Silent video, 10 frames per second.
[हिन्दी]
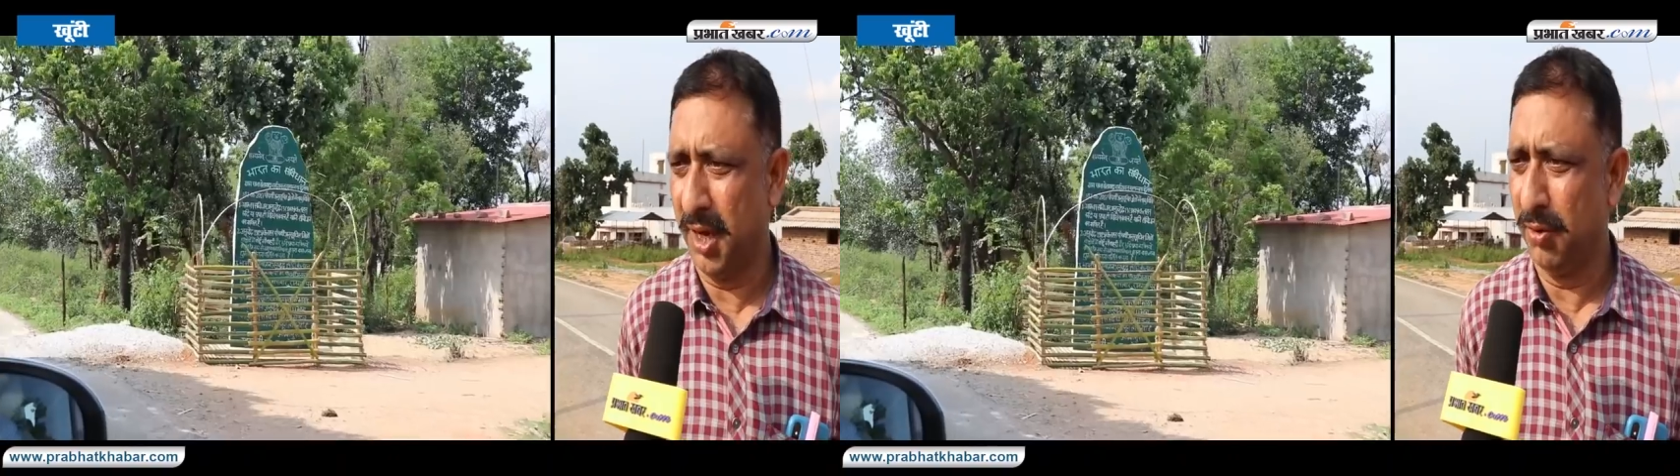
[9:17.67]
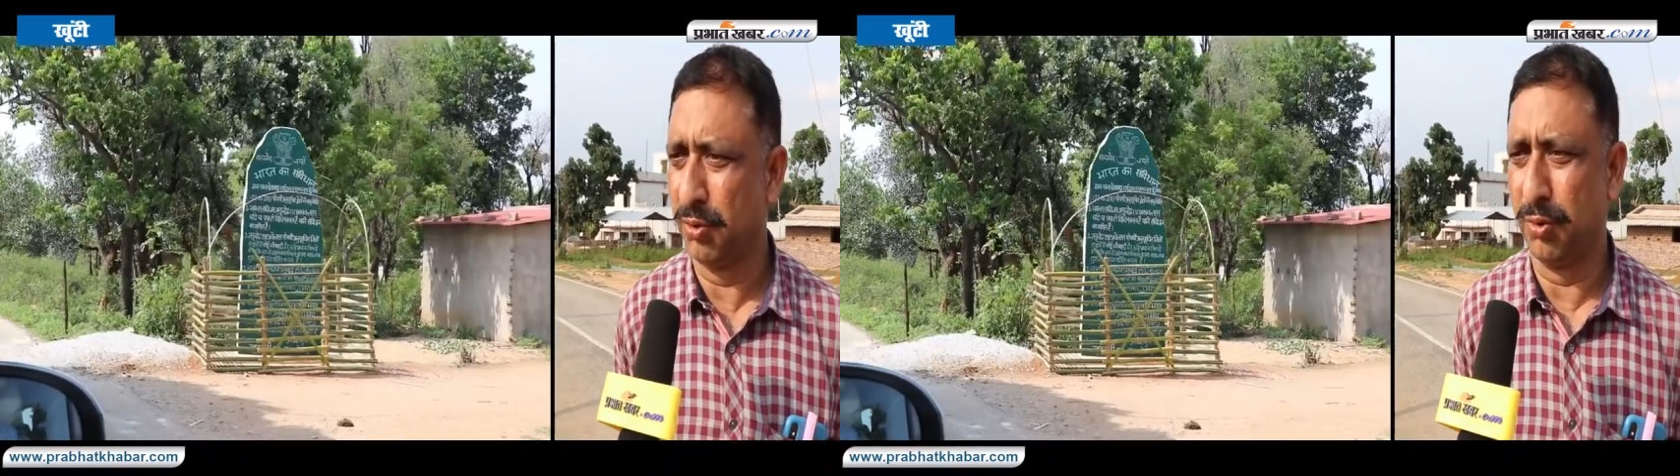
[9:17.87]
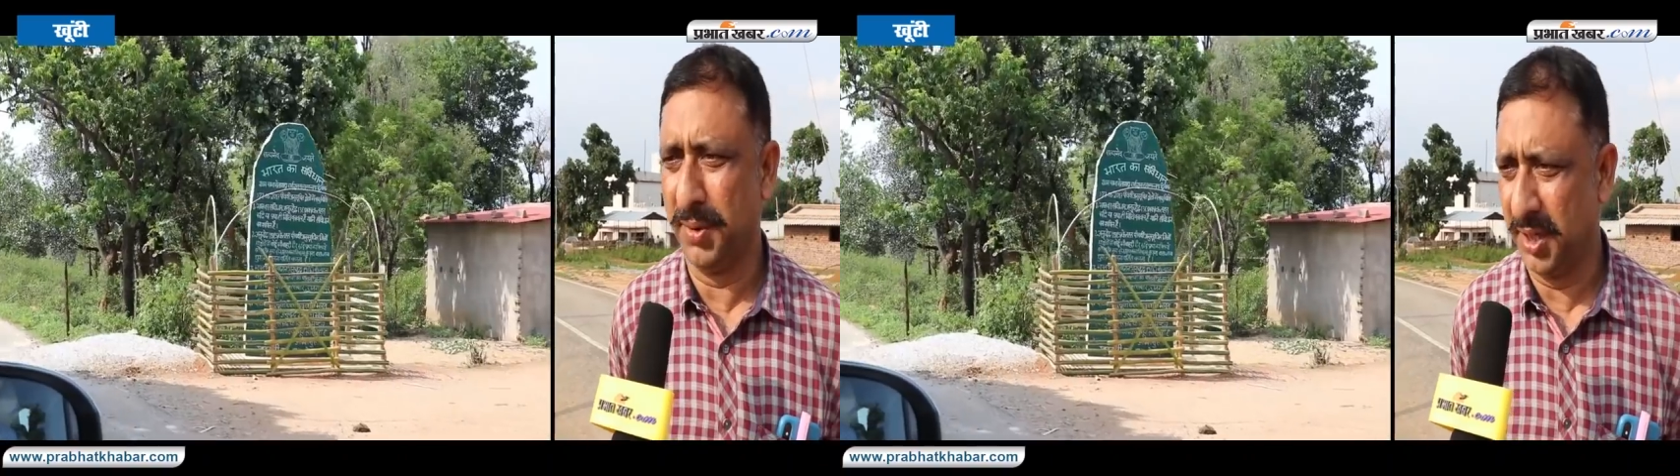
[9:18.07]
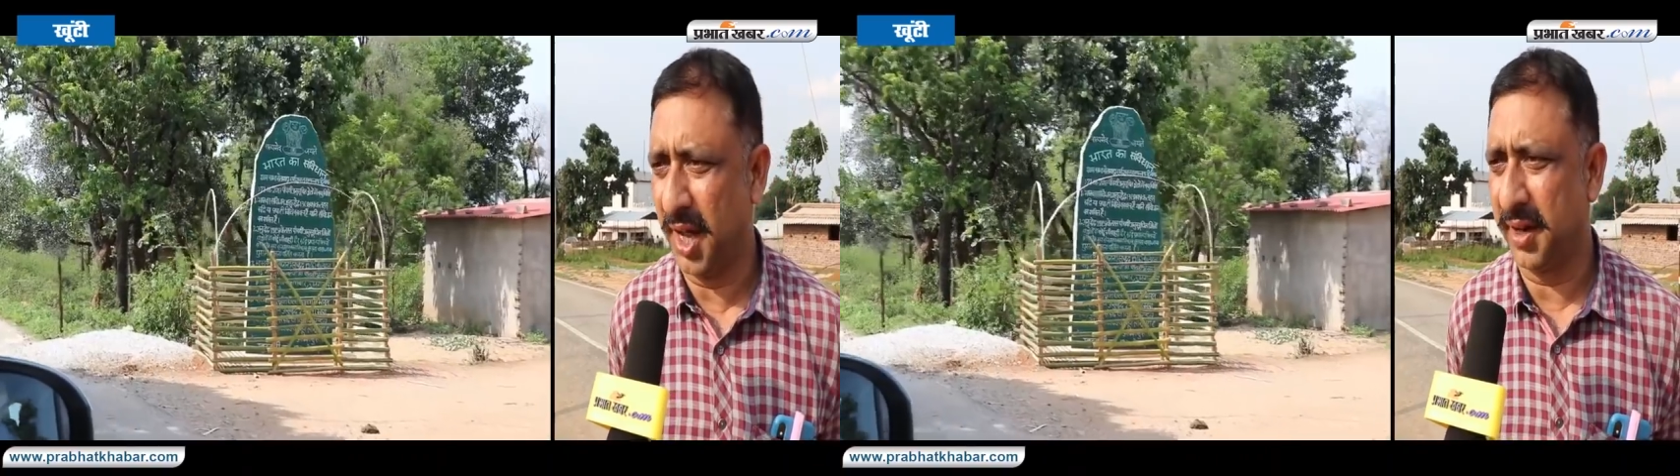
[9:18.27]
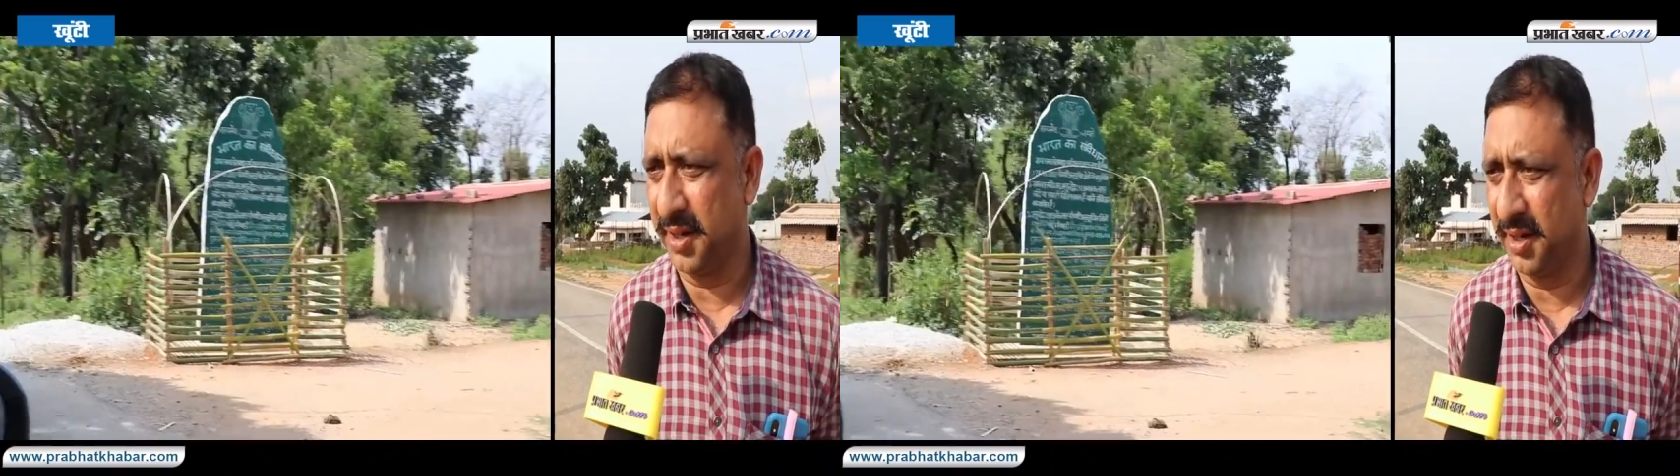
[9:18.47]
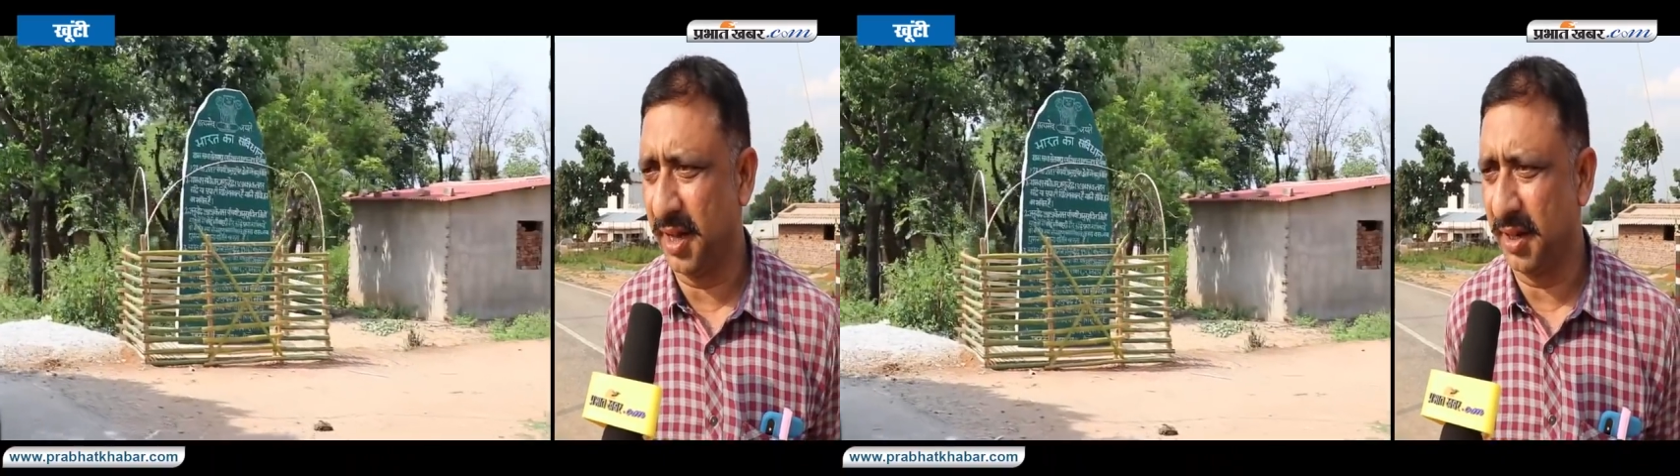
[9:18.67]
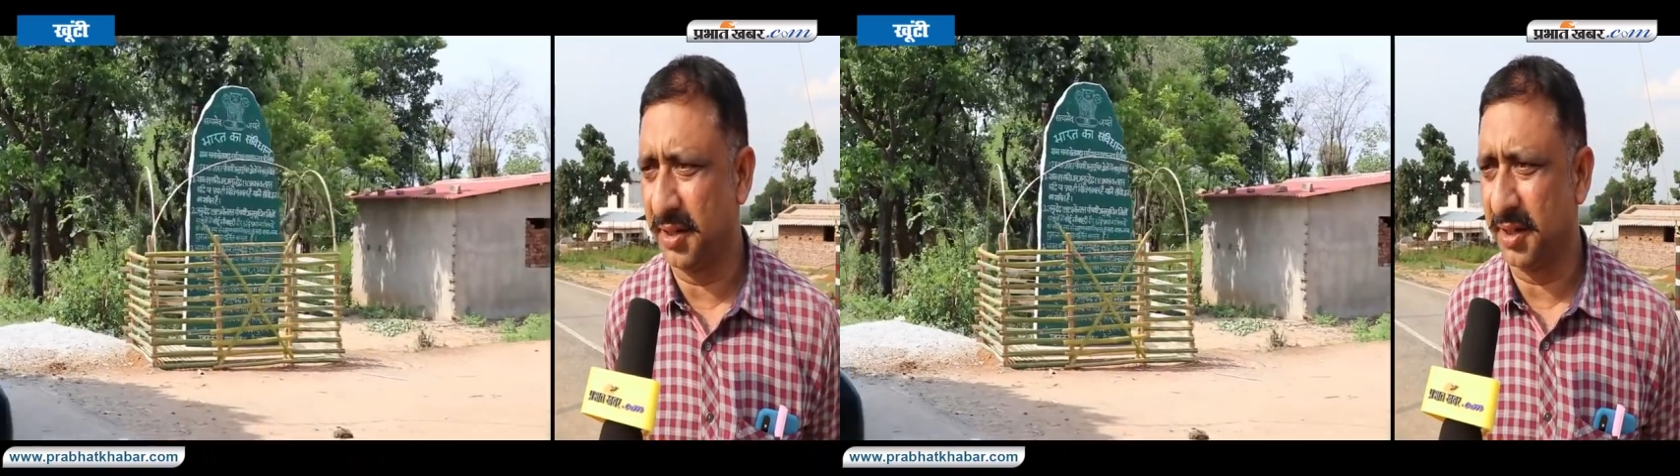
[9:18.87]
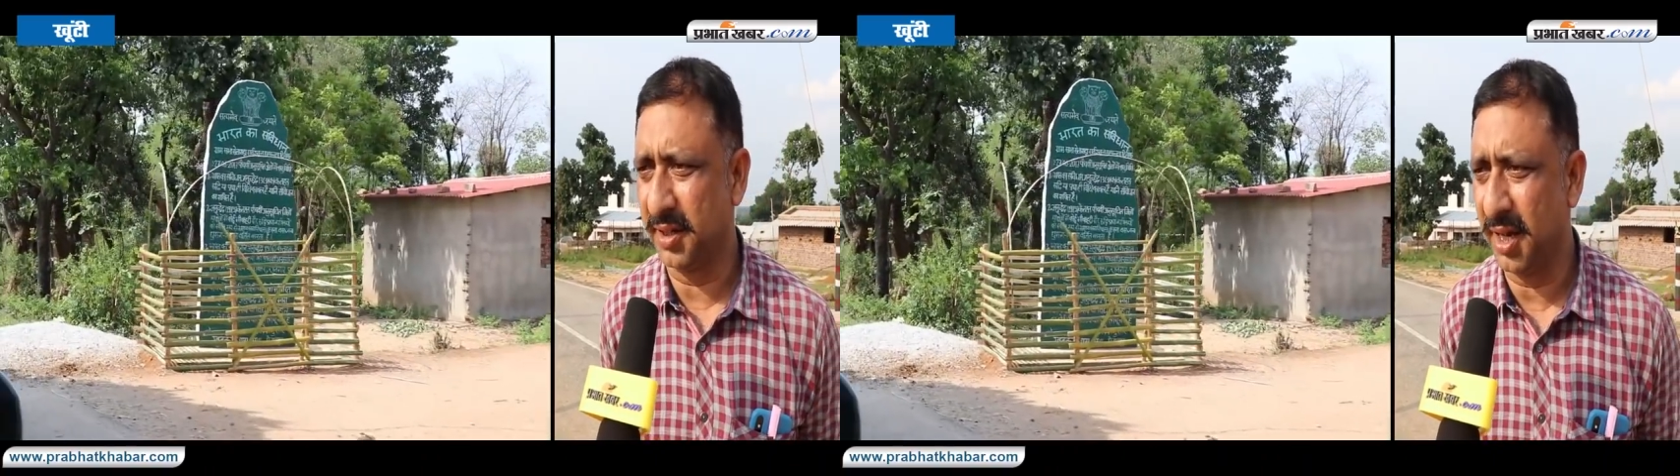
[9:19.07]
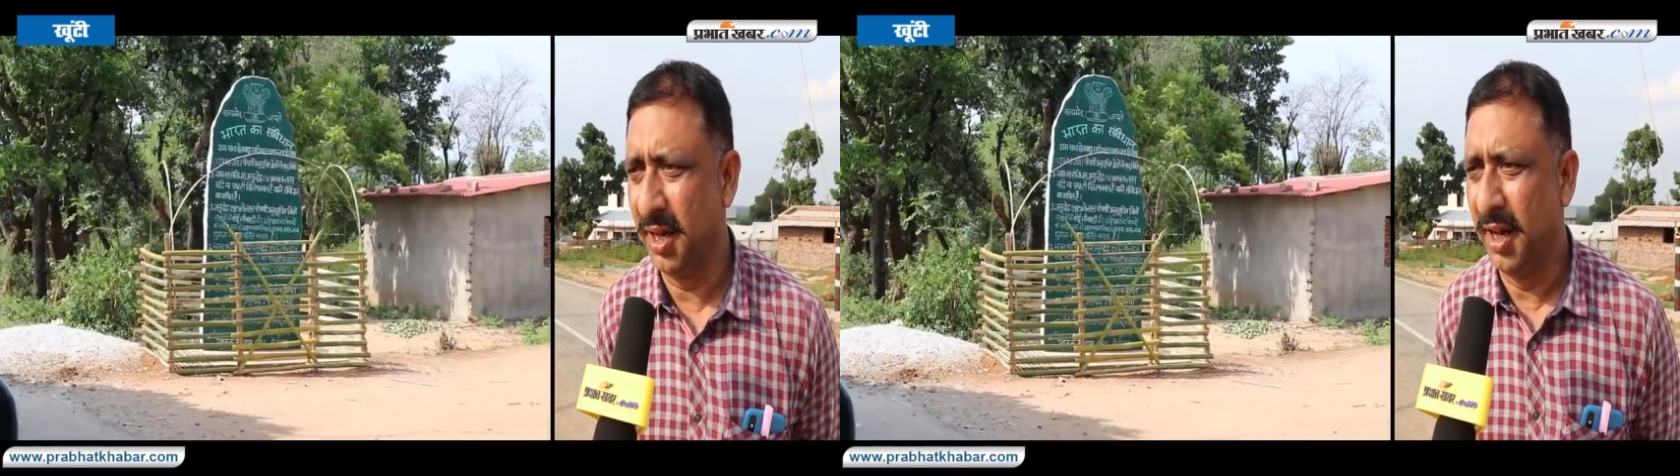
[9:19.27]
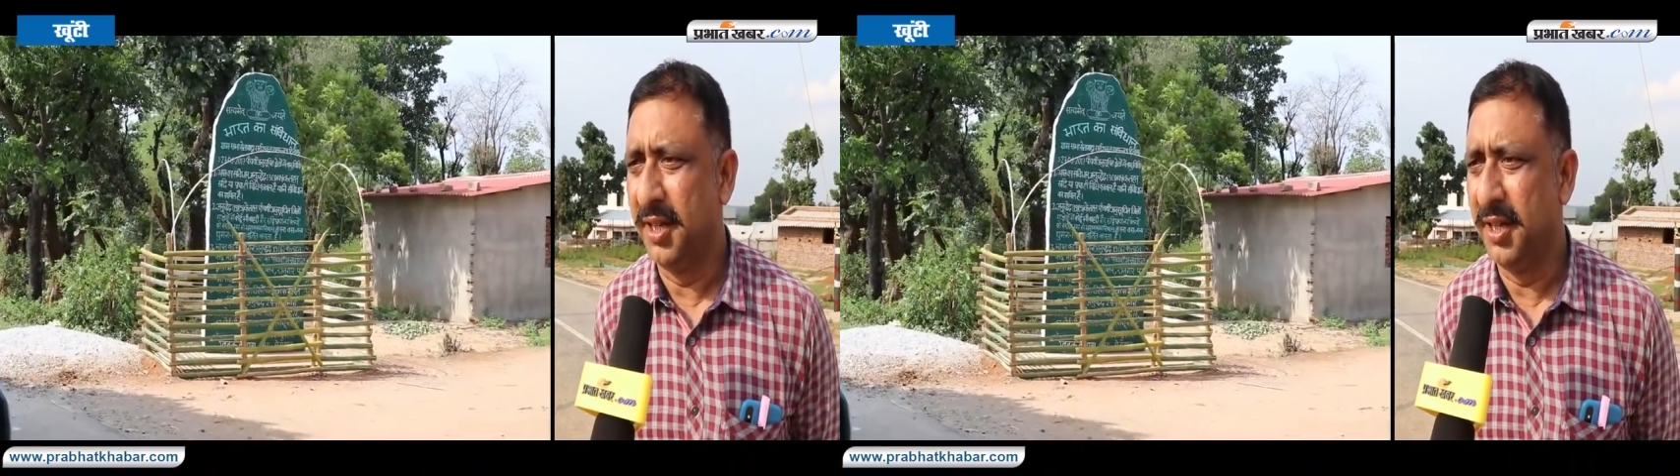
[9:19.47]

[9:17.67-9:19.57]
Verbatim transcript: है उसको भी इनकार नहीं किया जा सकता है